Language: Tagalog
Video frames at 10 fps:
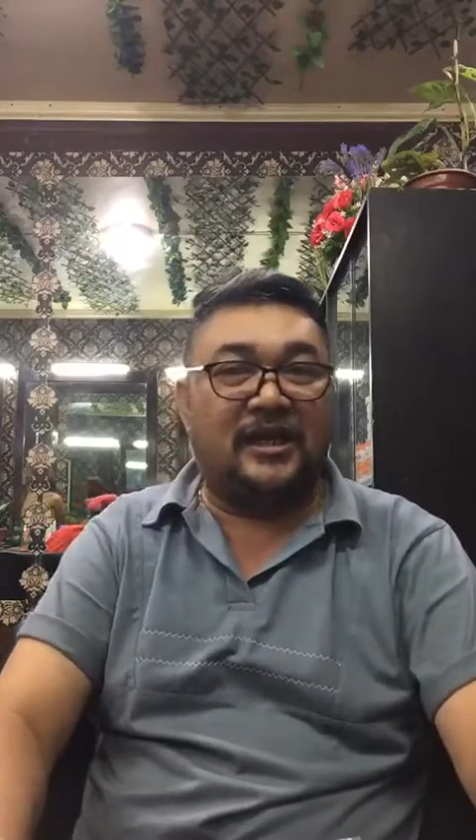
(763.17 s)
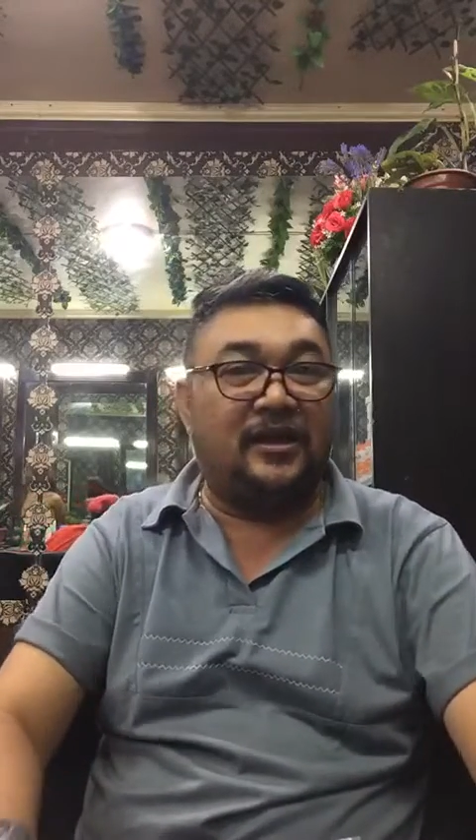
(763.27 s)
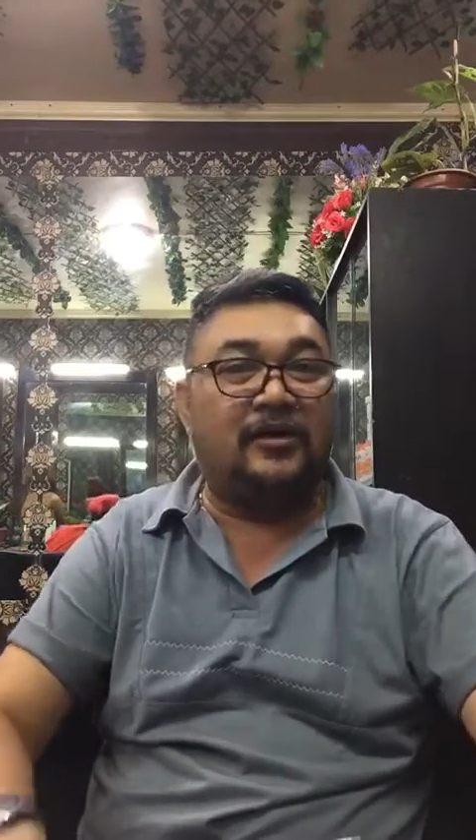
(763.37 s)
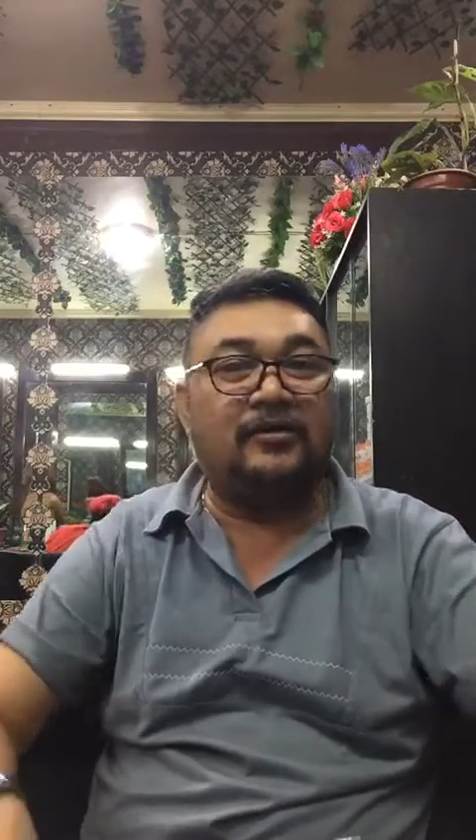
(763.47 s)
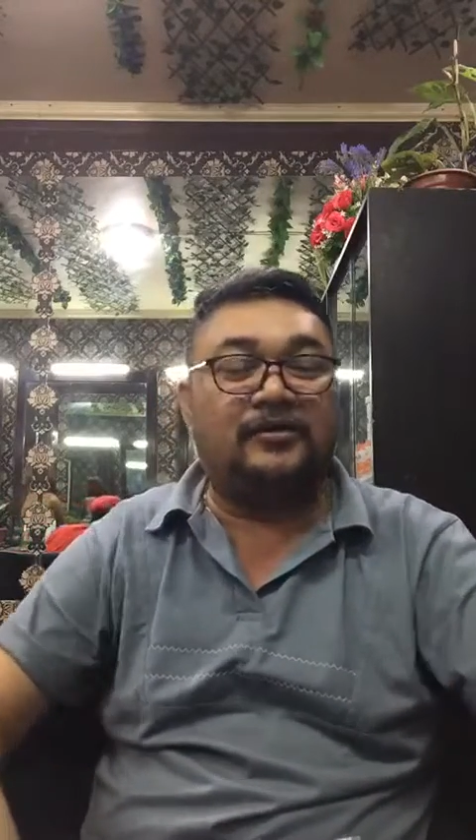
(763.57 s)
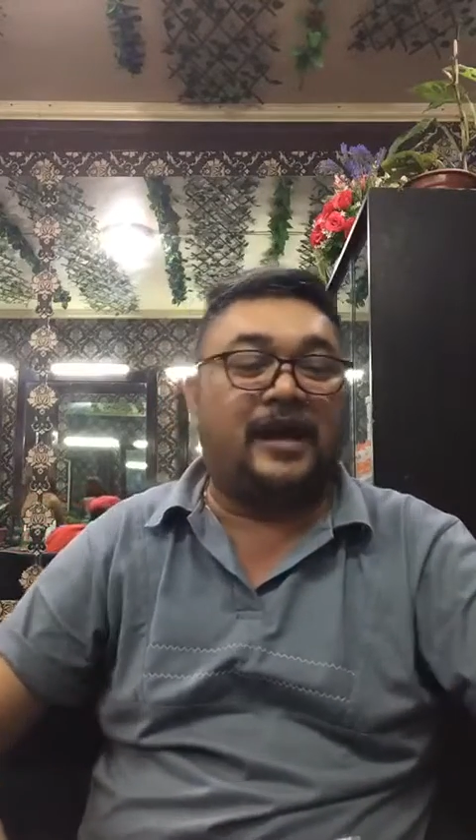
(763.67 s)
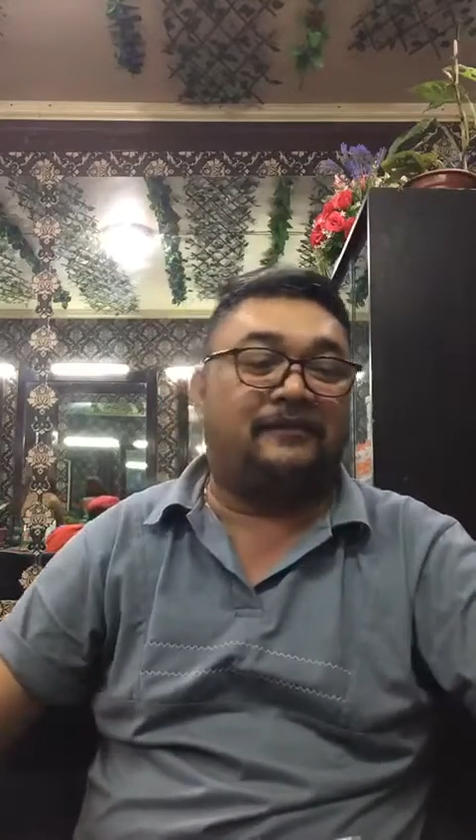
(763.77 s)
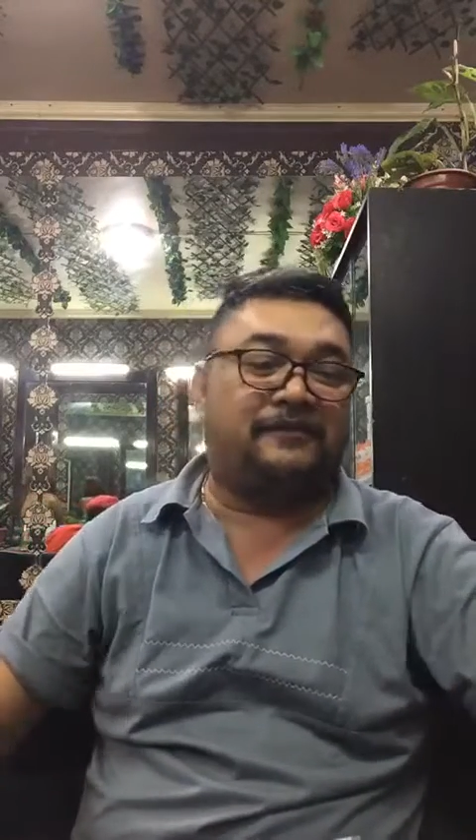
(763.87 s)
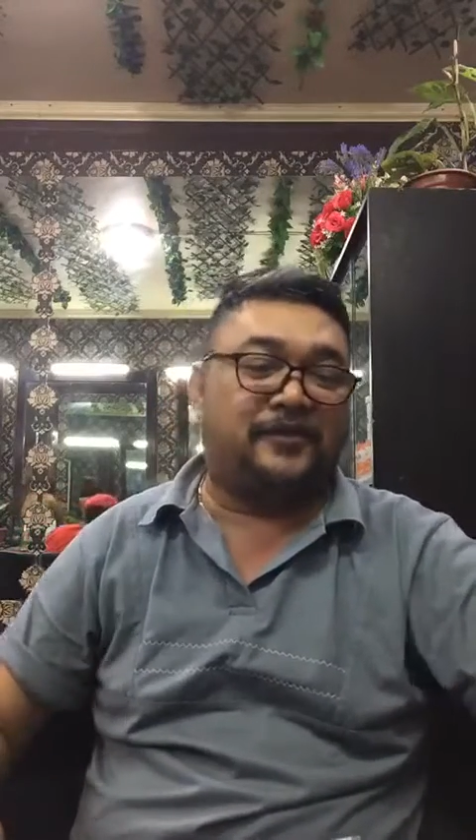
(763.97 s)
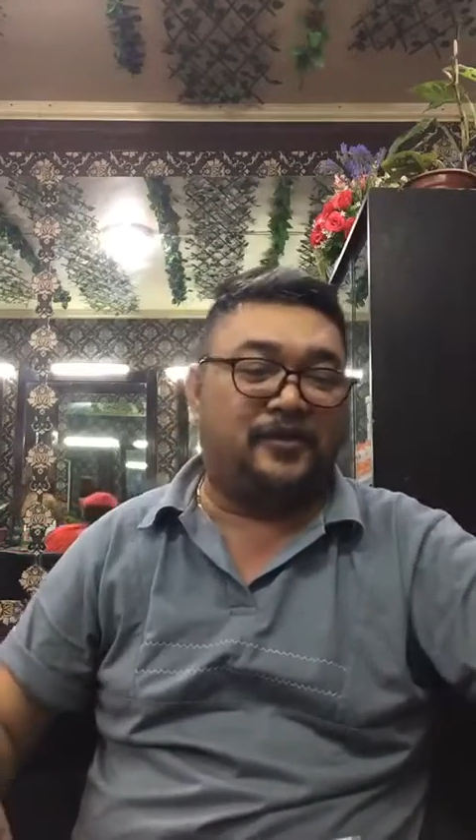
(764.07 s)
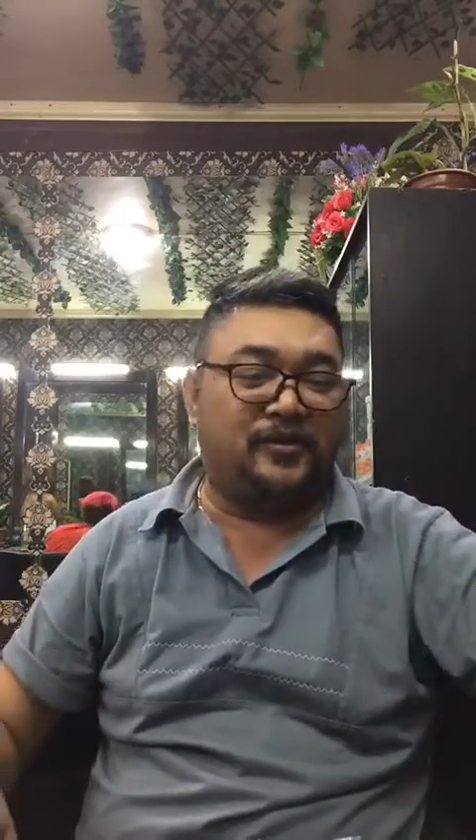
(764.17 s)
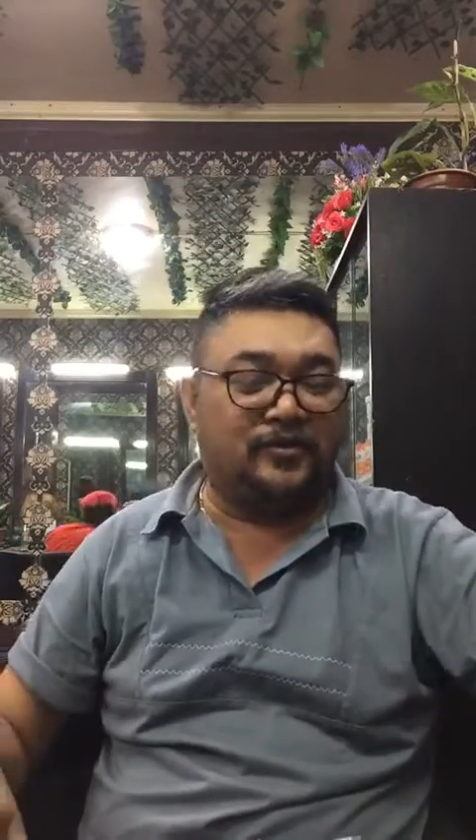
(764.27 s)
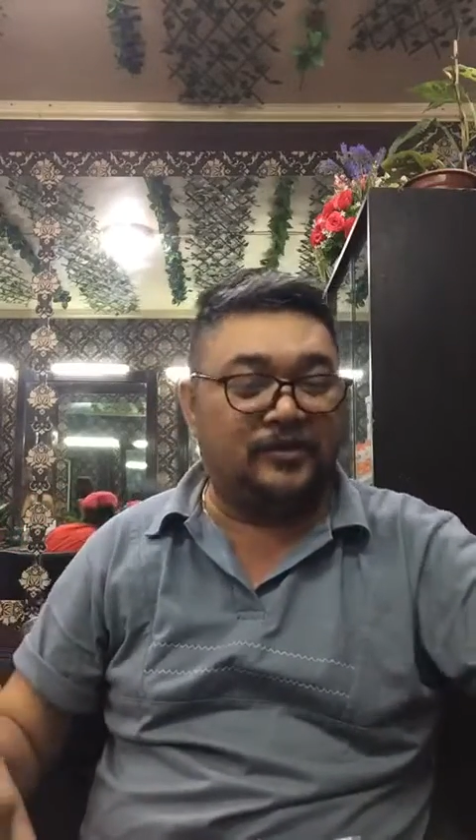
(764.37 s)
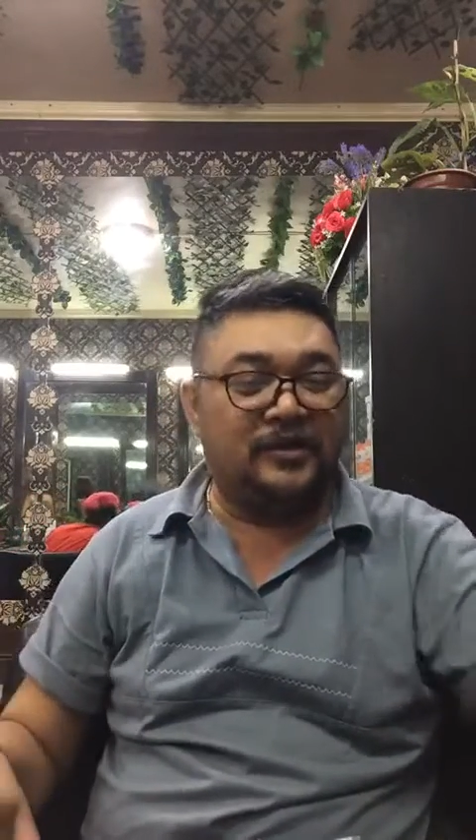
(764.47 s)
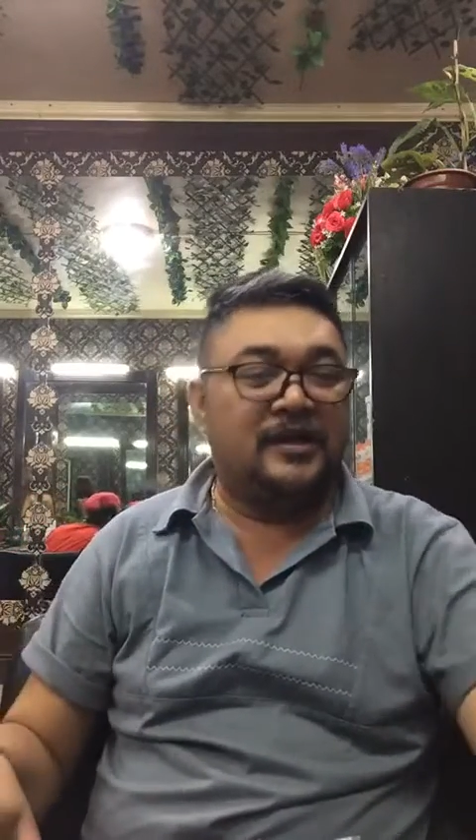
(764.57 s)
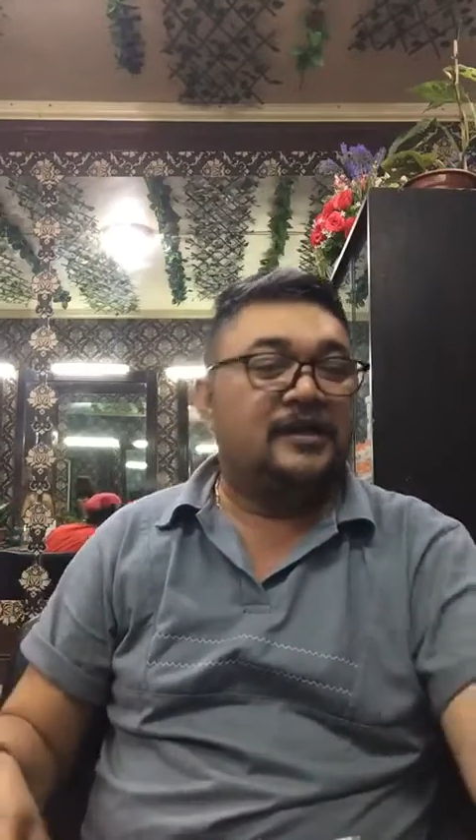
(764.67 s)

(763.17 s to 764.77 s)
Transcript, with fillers: Hello, good afternoon.